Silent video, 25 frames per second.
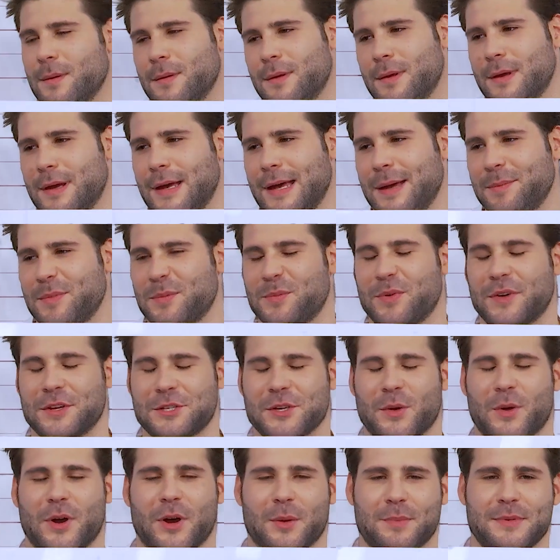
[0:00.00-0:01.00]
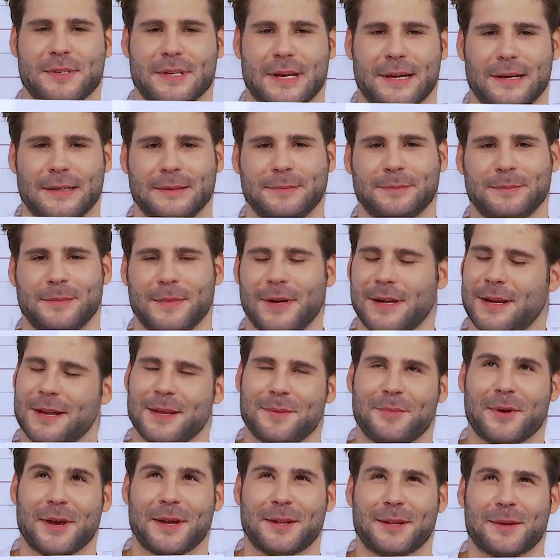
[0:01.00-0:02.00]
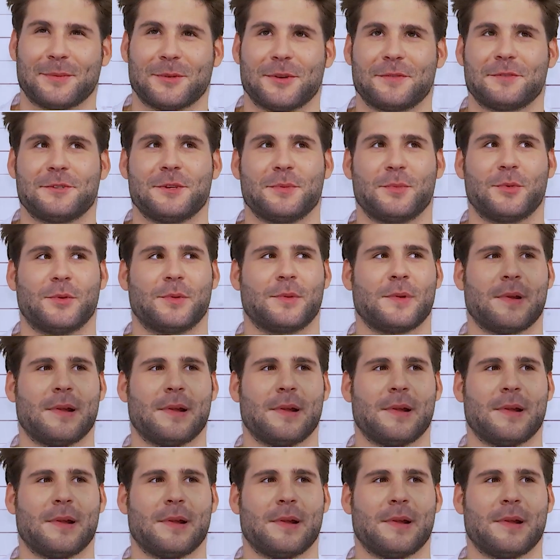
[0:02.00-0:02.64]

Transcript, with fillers: No, ja bym powiedział hopsa, ale nie pamiętam dowcipu.